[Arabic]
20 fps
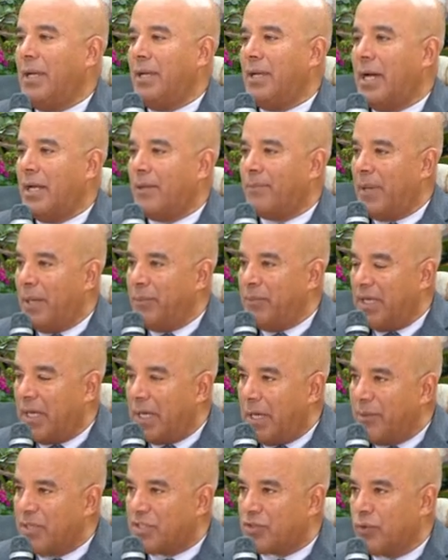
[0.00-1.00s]
أربع من
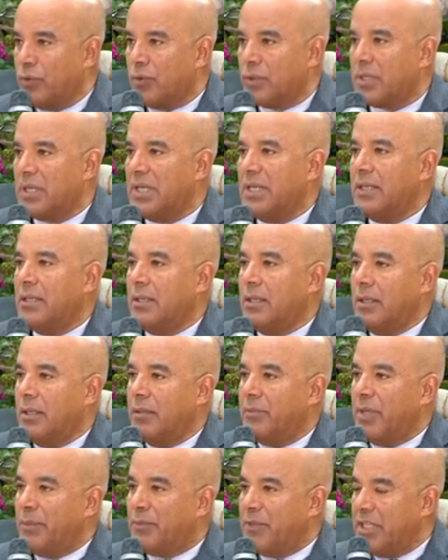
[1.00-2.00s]
خمس شهور اه
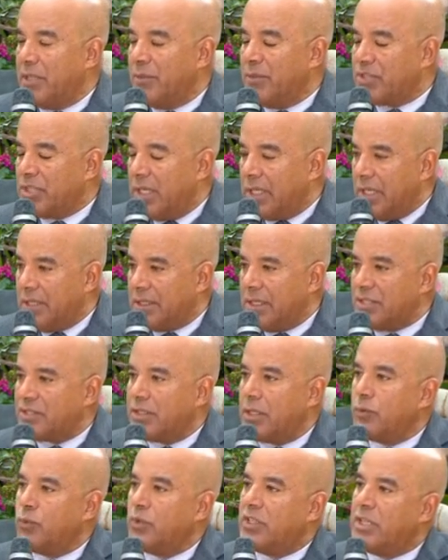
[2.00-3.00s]
بيبتدي من شهر
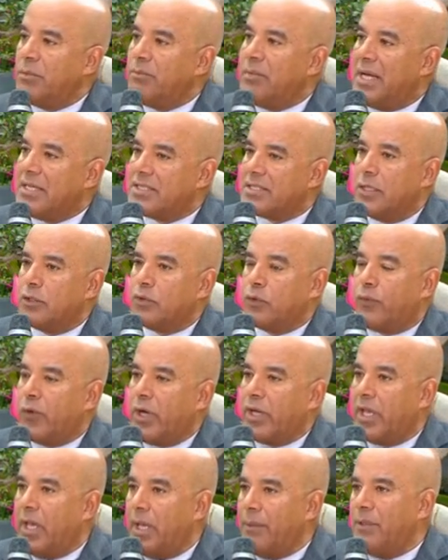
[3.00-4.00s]
11 ويتم حصاده في
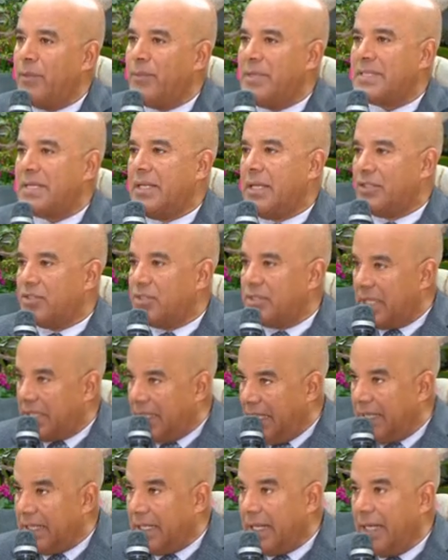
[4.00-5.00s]
وجه قبل مثلا عشان درجة
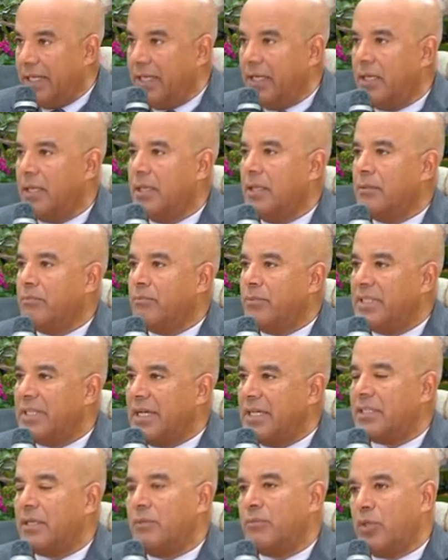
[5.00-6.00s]
الحرارة عالية
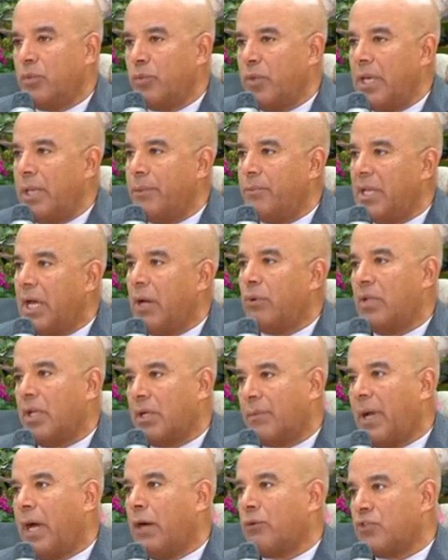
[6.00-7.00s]
بداية من من أول
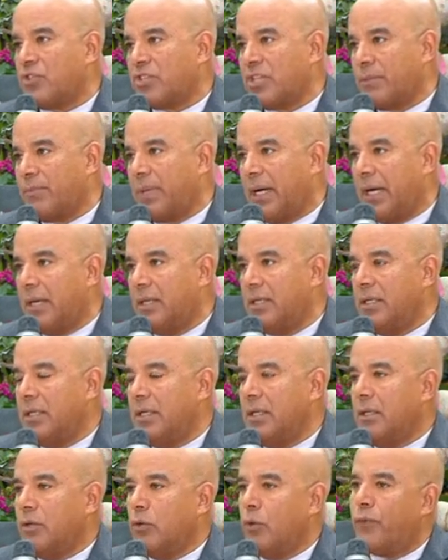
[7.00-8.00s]
أربعة ونص أربعة
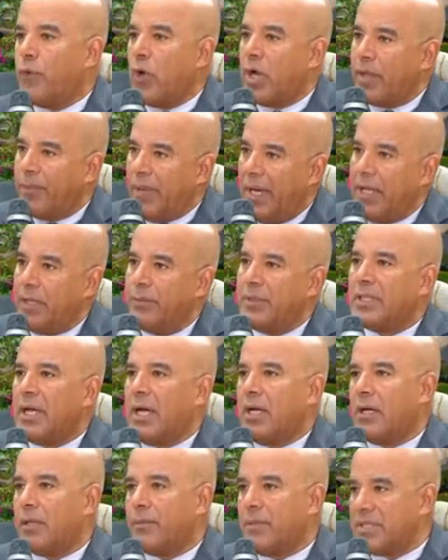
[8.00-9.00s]
وفواكه بحري
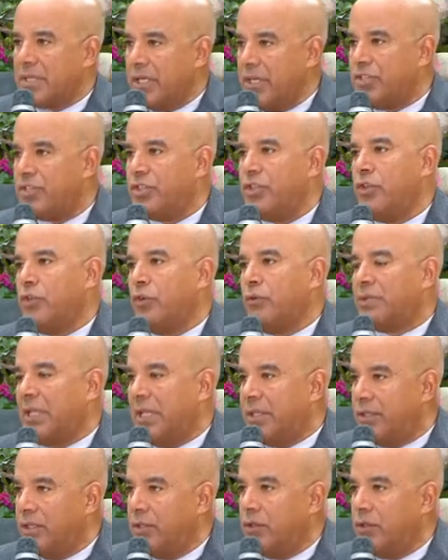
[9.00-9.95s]
بيتاخر مثلا 20 يوم 30